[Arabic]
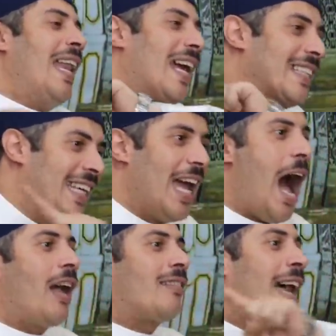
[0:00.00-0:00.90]
التي
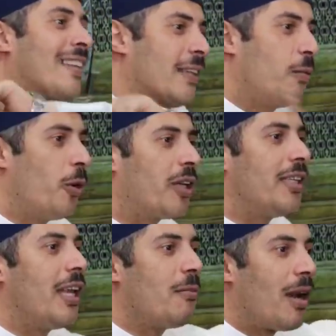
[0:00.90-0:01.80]
أعطتني بيقول
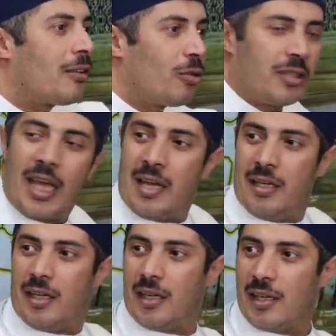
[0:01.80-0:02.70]
كده لمراته
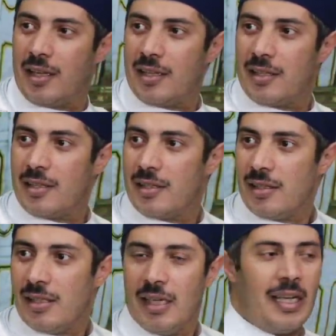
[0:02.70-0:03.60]
الثانية
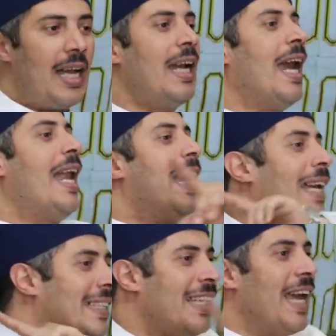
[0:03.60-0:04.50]
هي
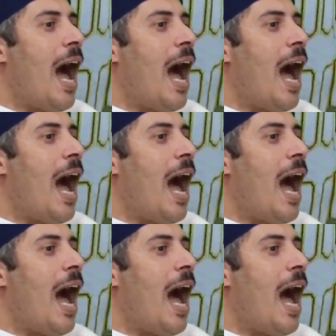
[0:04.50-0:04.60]
التي